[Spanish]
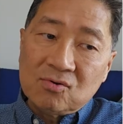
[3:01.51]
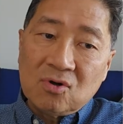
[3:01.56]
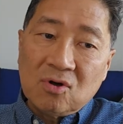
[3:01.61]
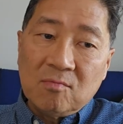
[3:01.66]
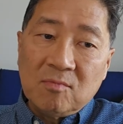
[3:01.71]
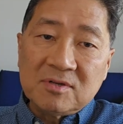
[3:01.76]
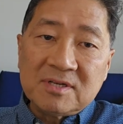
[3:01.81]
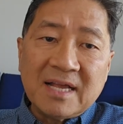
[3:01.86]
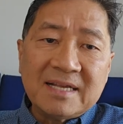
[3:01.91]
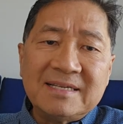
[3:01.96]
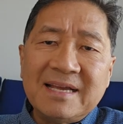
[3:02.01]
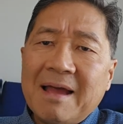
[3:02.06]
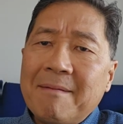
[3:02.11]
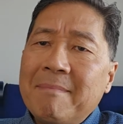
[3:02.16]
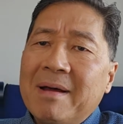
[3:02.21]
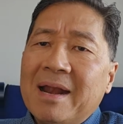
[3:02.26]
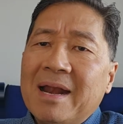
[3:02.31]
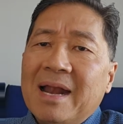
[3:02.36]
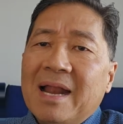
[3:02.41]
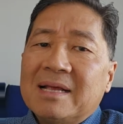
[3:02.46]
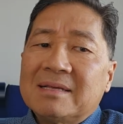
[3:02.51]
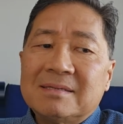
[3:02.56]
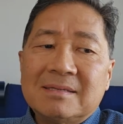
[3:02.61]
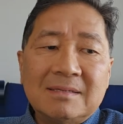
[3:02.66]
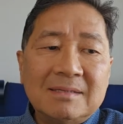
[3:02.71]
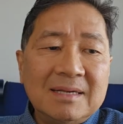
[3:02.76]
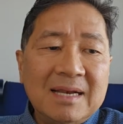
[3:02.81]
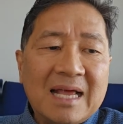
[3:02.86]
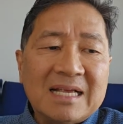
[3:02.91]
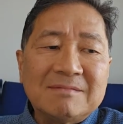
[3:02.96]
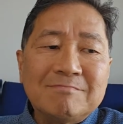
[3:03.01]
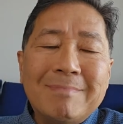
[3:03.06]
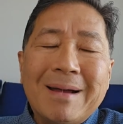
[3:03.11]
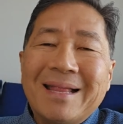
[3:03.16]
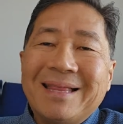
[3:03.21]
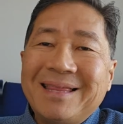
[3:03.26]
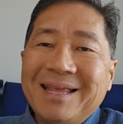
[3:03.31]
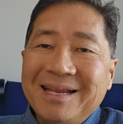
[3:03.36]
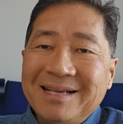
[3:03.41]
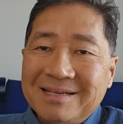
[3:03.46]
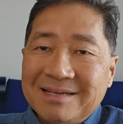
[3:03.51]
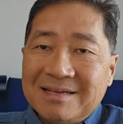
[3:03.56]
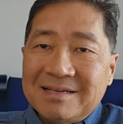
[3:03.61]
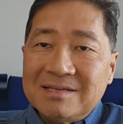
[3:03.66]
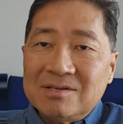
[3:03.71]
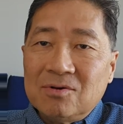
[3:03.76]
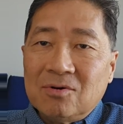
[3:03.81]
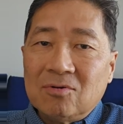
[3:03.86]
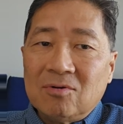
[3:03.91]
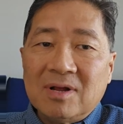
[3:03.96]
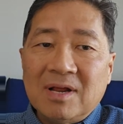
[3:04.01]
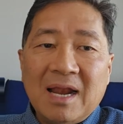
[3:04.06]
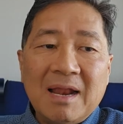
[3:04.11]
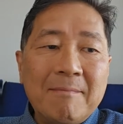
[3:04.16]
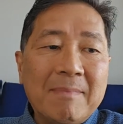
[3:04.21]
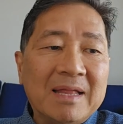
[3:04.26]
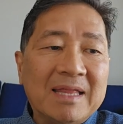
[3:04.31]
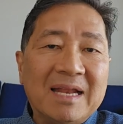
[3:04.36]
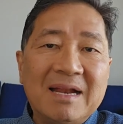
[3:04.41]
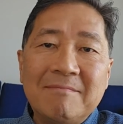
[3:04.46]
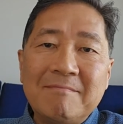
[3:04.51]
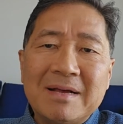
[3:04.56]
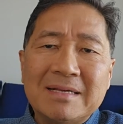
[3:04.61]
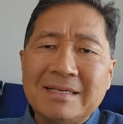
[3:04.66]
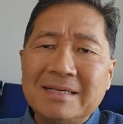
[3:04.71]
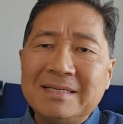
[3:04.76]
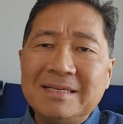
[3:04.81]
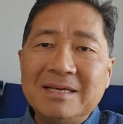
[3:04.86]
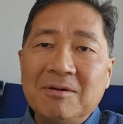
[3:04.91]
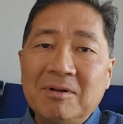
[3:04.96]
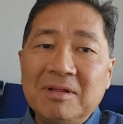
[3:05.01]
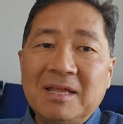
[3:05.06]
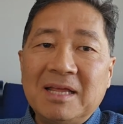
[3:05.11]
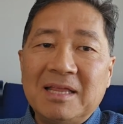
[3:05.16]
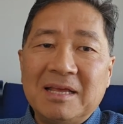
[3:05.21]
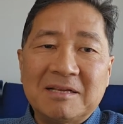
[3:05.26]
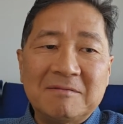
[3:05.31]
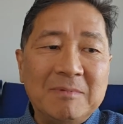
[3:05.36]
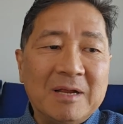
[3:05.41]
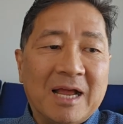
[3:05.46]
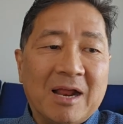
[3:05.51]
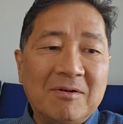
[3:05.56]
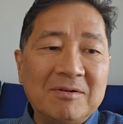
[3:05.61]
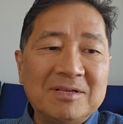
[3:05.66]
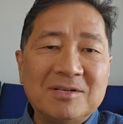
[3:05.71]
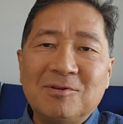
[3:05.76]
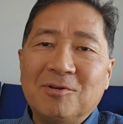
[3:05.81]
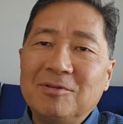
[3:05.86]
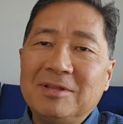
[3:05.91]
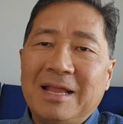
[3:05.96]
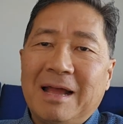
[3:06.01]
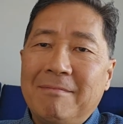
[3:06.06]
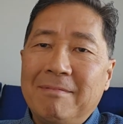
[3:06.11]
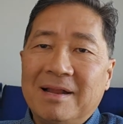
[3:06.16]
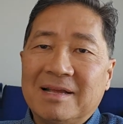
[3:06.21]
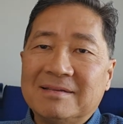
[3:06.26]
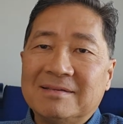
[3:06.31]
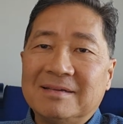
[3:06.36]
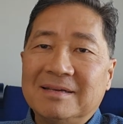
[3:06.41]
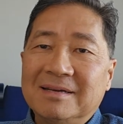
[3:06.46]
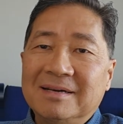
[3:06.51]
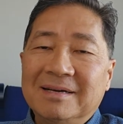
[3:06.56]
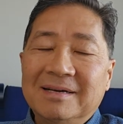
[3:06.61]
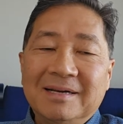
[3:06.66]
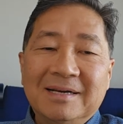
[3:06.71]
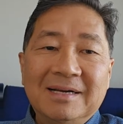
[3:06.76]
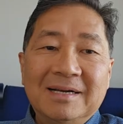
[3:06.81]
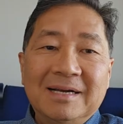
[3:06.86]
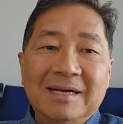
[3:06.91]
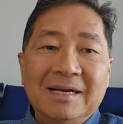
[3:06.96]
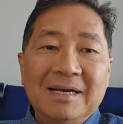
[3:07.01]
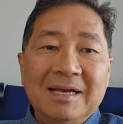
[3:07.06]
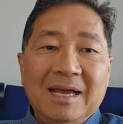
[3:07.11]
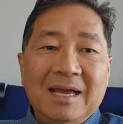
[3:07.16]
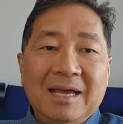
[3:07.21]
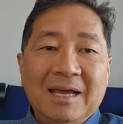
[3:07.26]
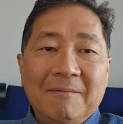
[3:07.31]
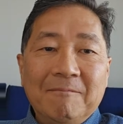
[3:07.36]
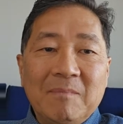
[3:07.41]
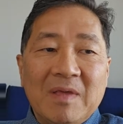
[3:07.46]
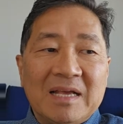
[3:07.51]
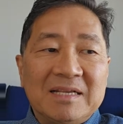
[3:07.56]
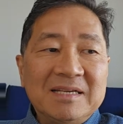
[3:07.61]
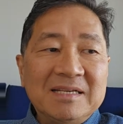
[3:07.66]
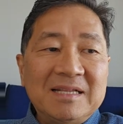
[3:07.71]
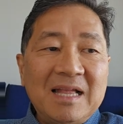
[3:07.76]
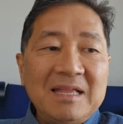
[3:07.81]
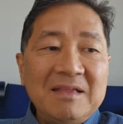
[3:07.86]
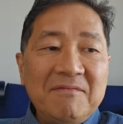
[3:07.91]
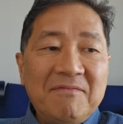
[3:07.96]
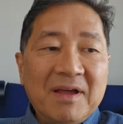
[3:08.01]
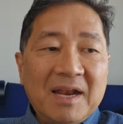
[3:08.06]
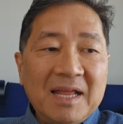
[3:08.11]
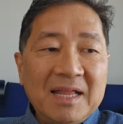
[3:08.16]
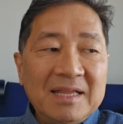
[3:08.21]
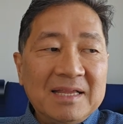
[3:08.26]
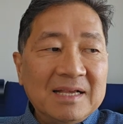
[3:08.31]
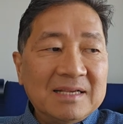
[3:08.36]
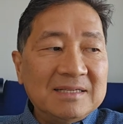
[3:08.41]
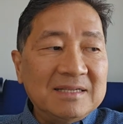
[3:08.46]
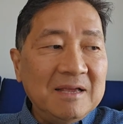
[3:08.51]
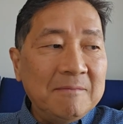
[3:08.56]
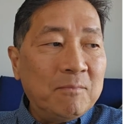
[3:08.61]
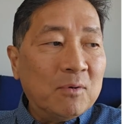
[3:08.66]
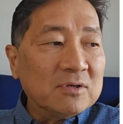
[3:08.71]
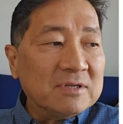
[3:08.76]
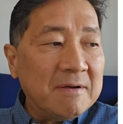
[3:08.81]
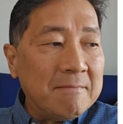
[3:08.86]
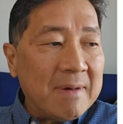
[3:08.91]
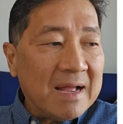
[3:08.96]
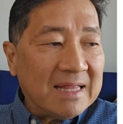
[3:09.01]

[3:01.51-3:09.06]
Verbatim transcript: los comos, que se llaman las, las matrices. Yo creo que la manera más sencilla ahorita de explicarlo es que son tablas. Eh, existen diferentes tipos de